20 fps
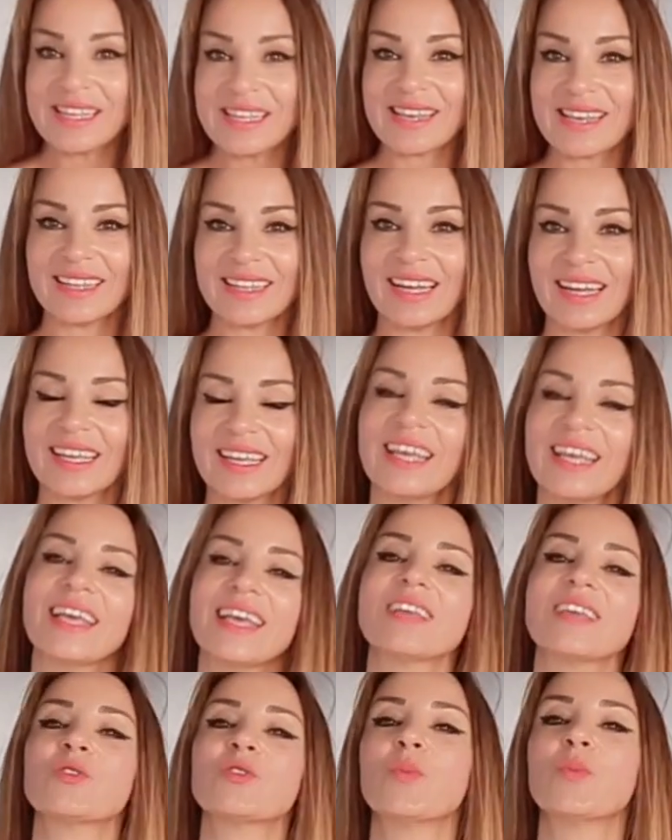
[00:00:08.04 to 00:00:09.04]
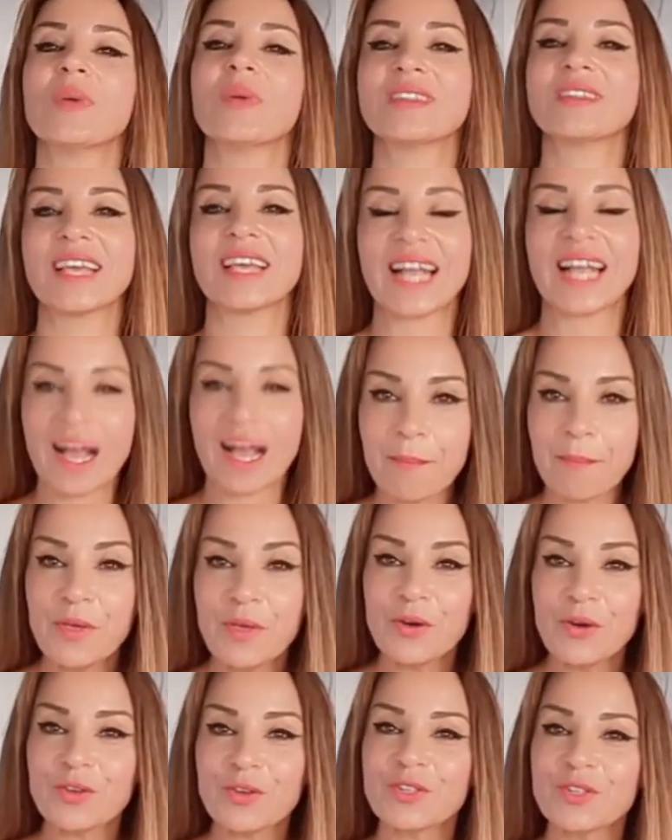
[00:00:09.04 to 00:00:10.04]
ya está aquí, es un mes de
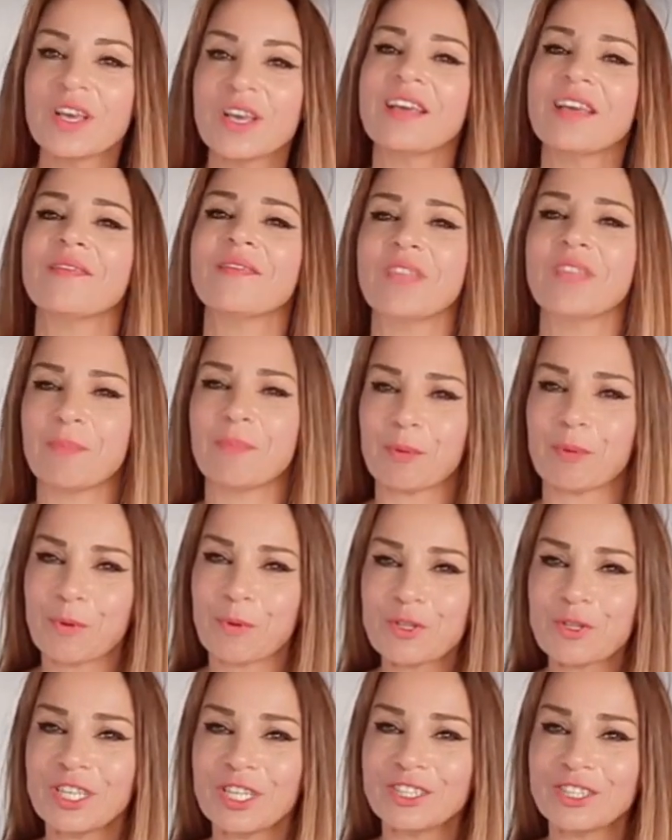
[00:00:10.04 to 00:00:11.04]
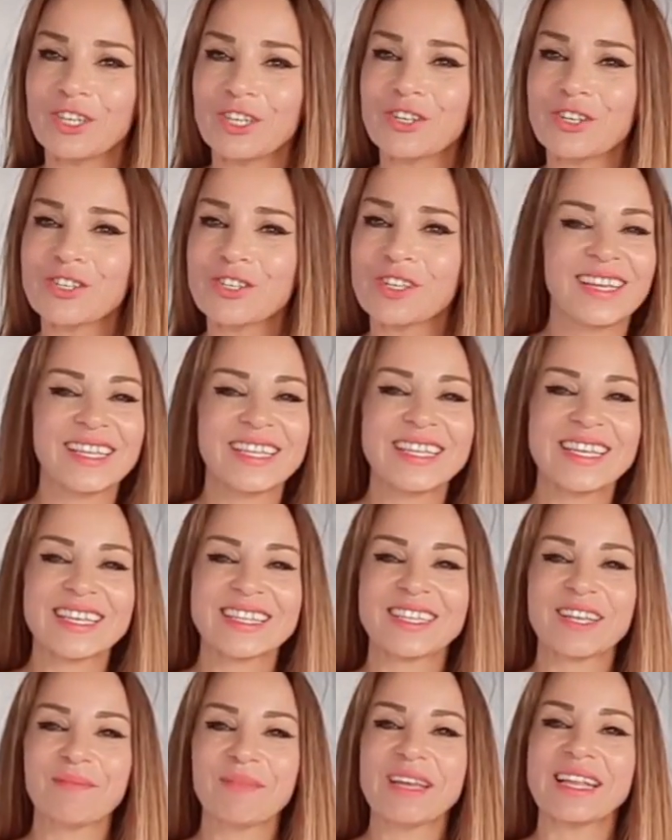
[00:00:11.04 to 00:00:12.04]
cambios, de propósitos y
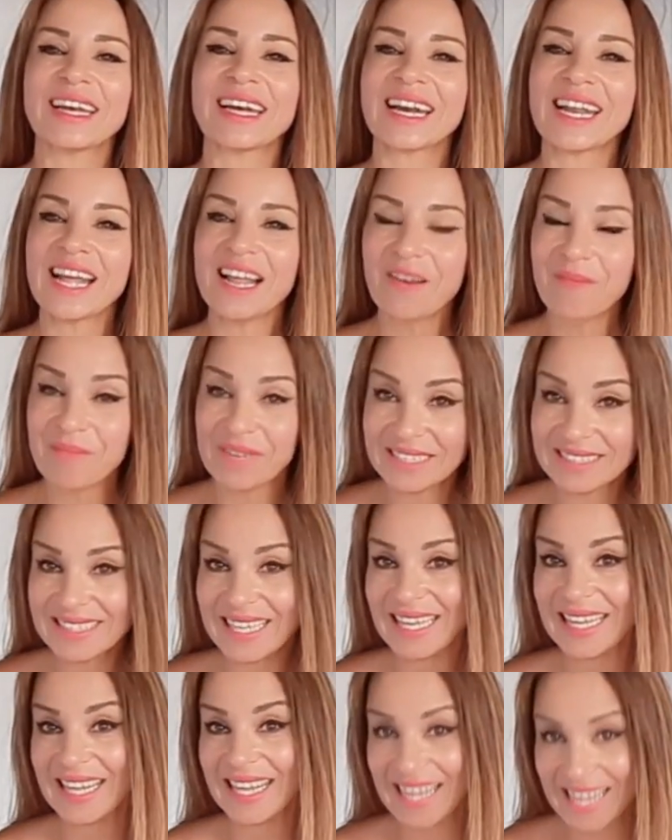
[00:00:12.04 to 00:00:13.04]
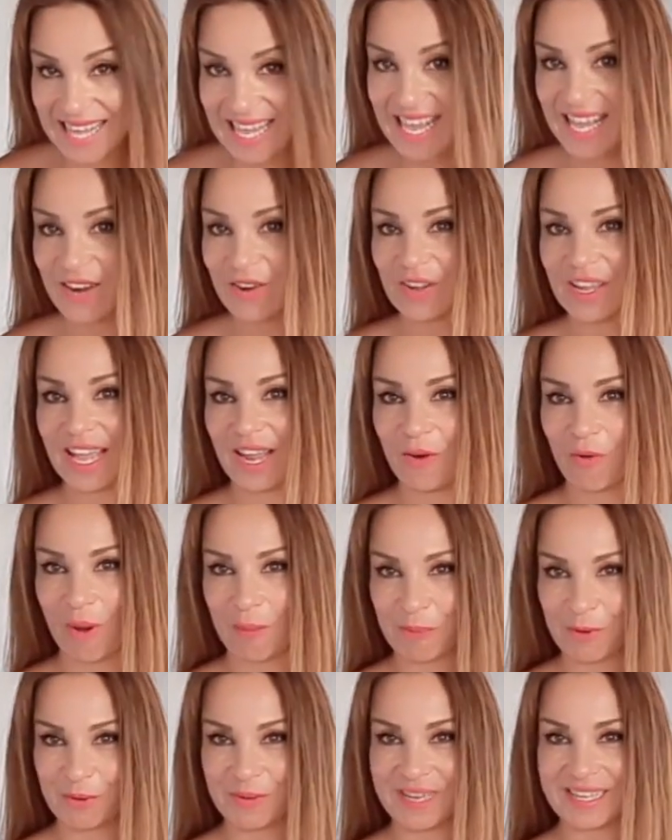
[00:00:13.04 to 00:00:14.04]
este mes realmente quiero que lo
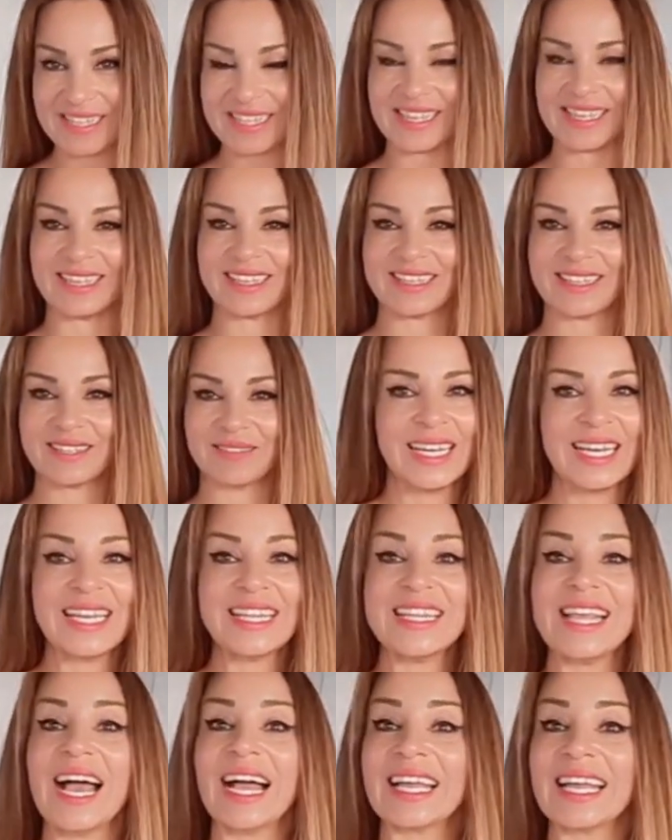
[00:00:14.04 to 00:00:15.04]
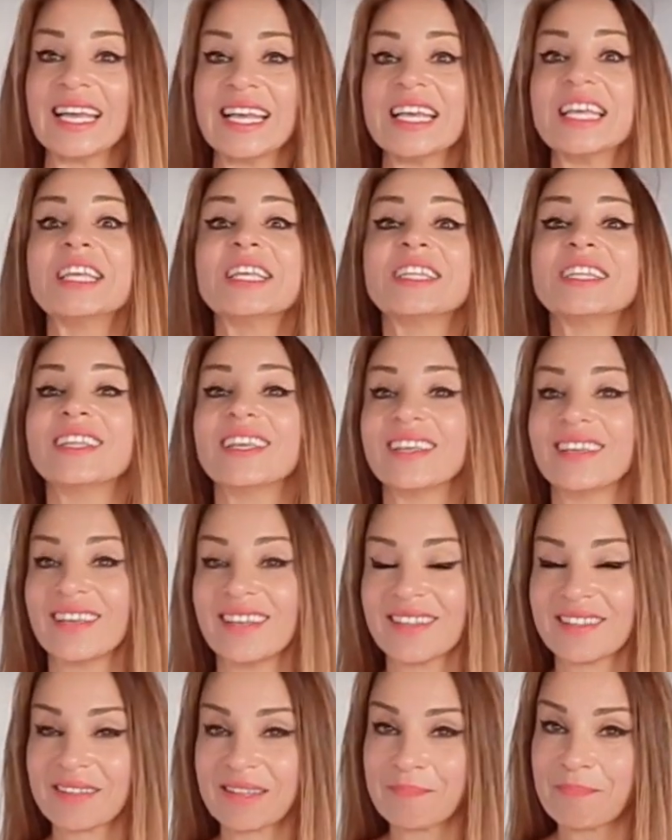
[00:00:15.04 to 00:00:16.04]
aproveches, ya que si
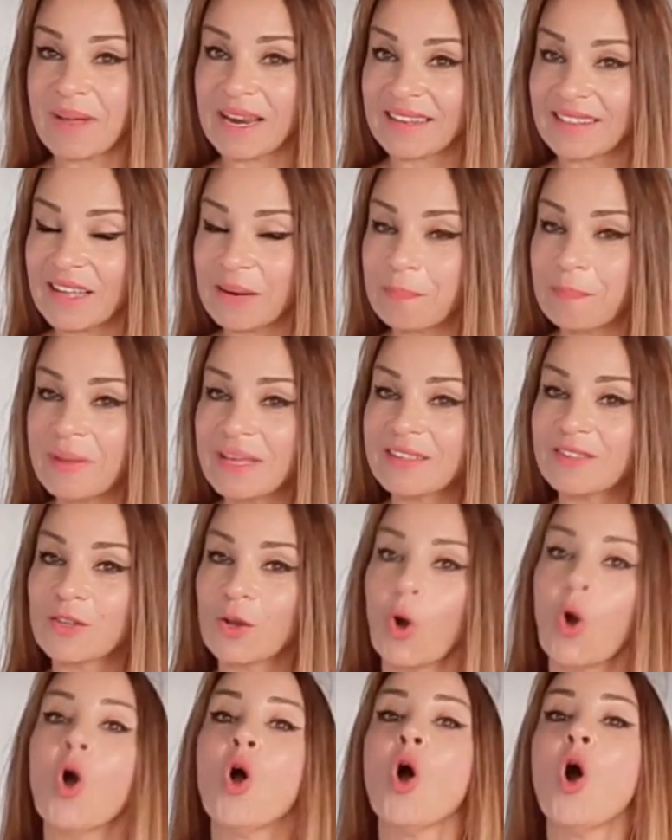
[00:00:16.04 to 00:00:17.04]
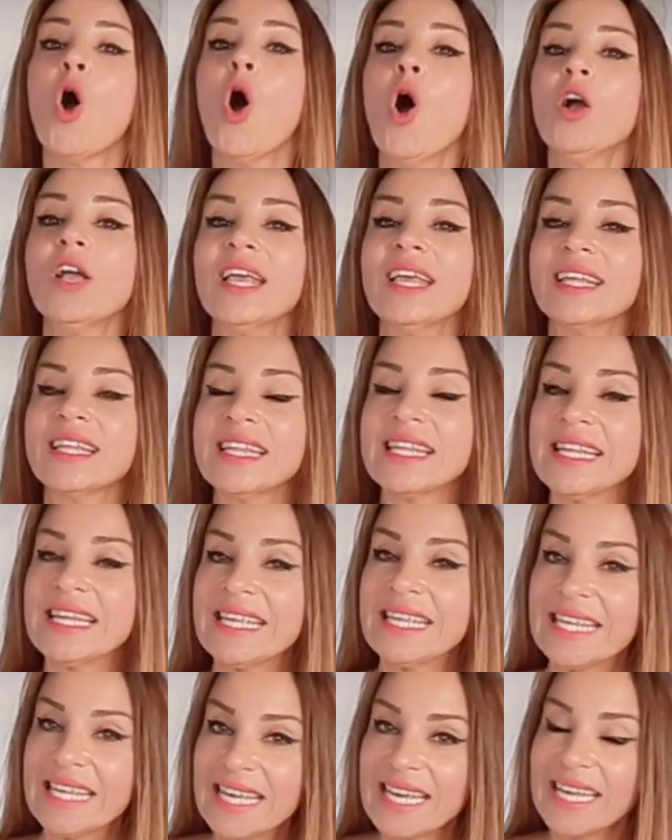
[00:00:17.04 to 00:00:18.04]
quieres perder peso o que si
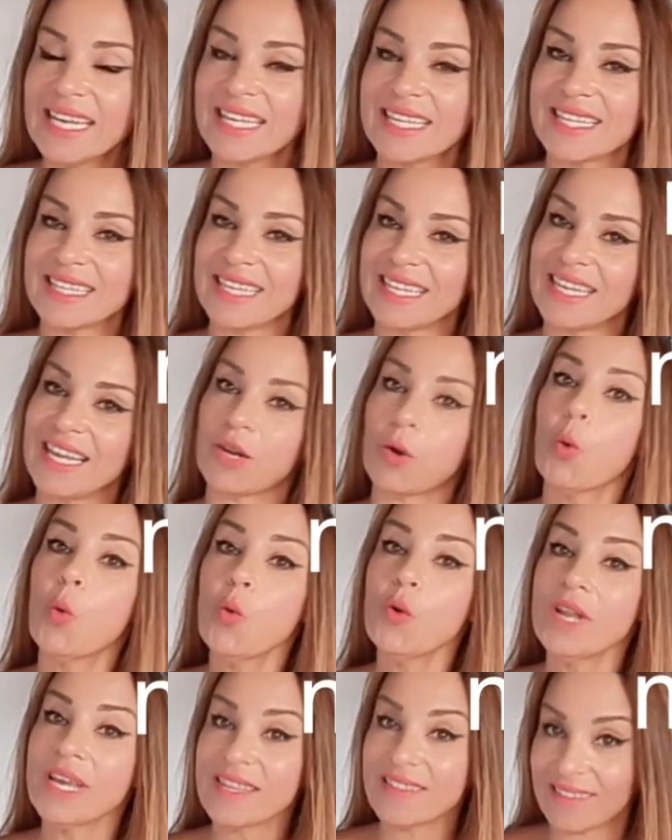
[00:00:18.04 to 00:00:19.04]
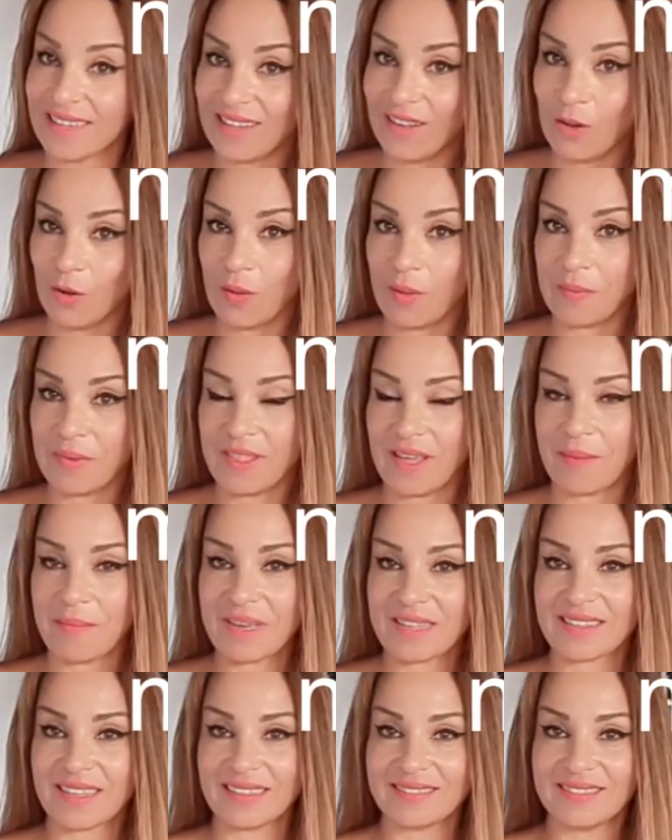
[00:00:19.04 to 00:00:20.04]
quieres tener un estilo de vida
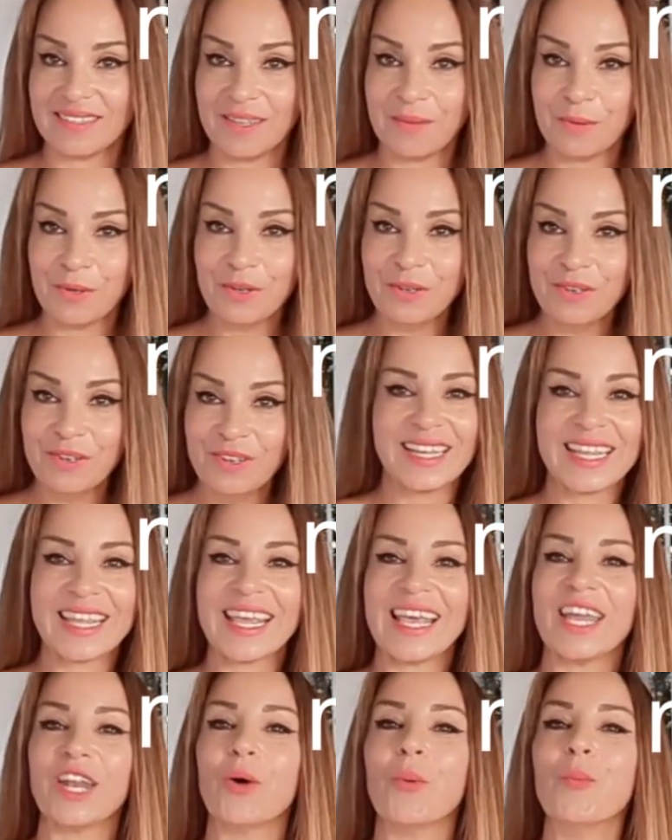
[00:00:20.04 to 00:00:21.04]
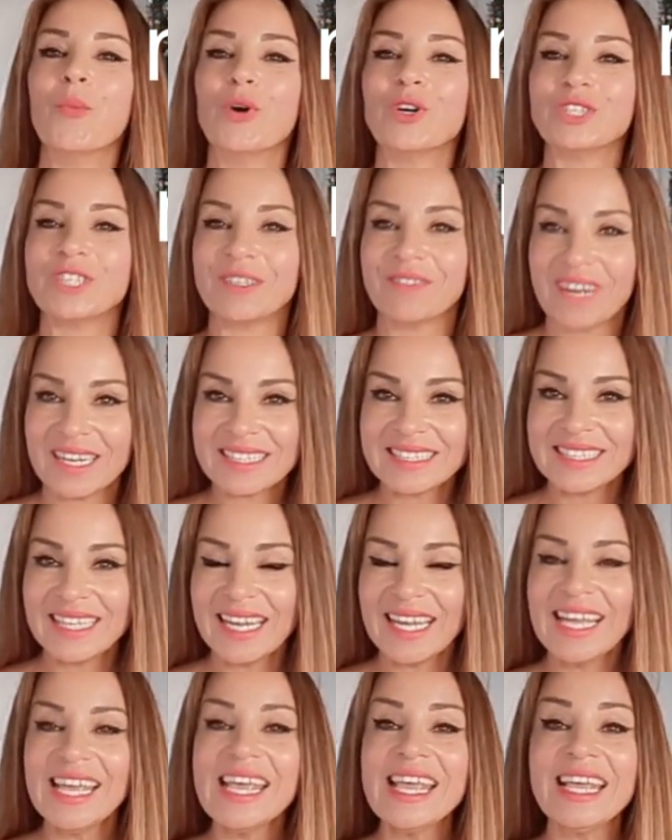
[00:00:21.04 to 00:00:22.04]
más activo, quiero motivarte
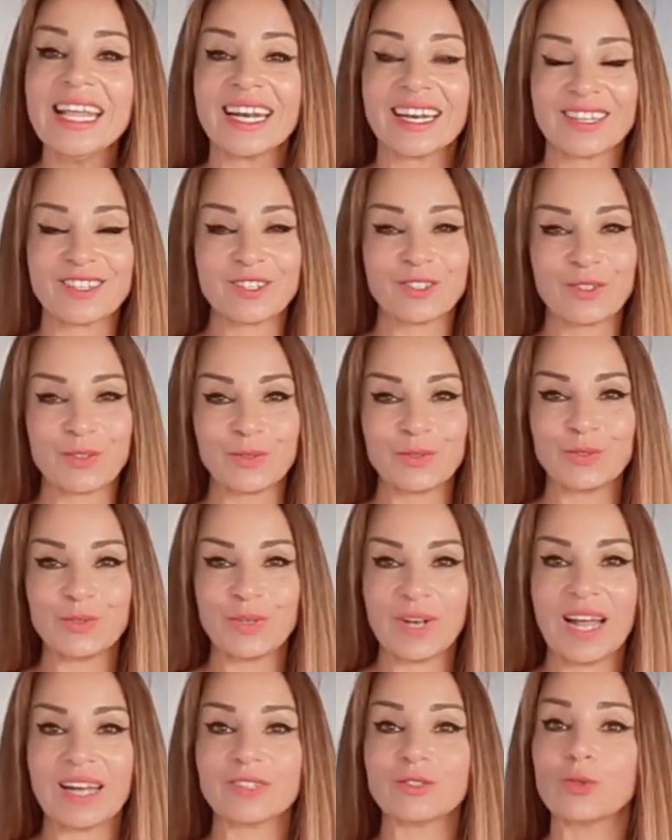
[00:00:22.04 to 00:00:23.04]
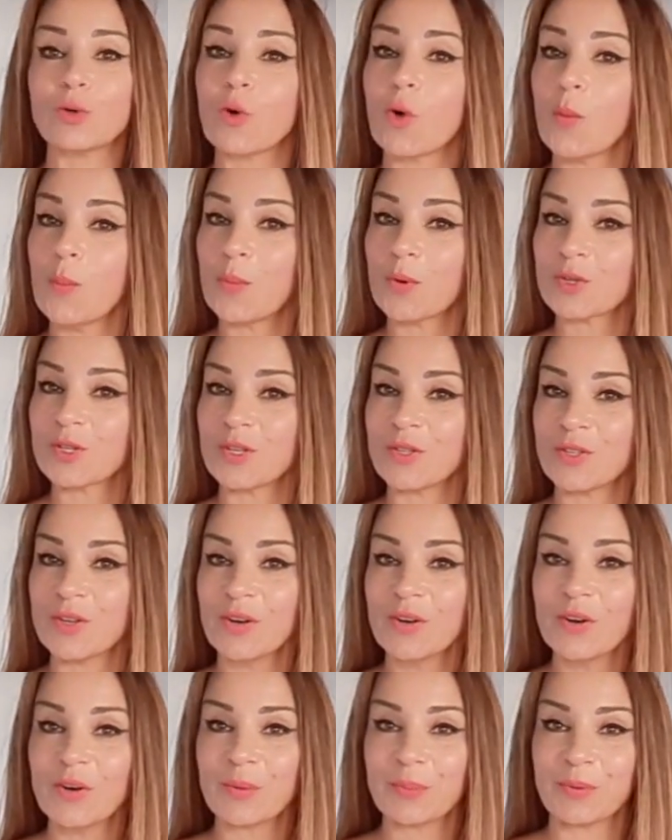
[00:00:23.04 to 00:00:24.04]
y reestructurar tu
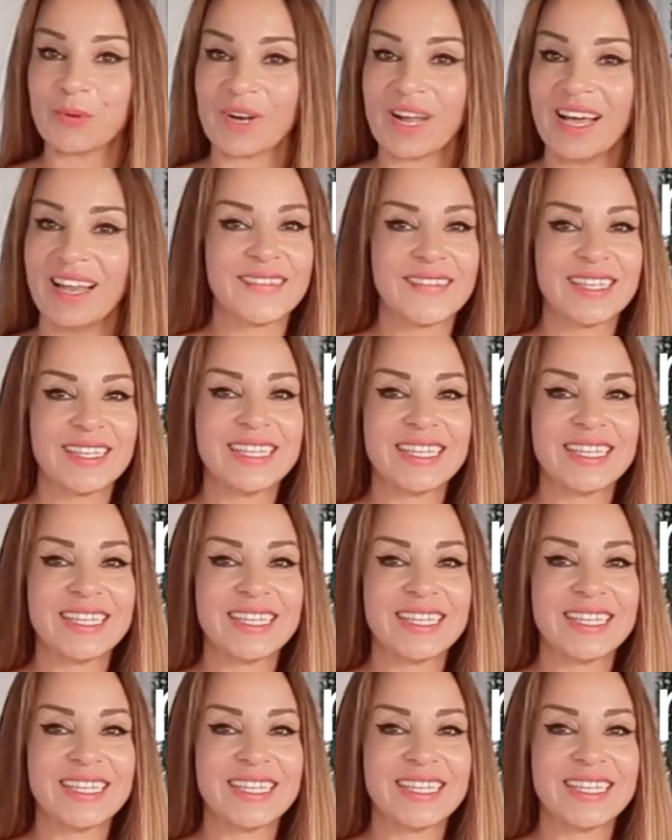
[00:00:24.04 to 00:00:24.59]
composición corporal.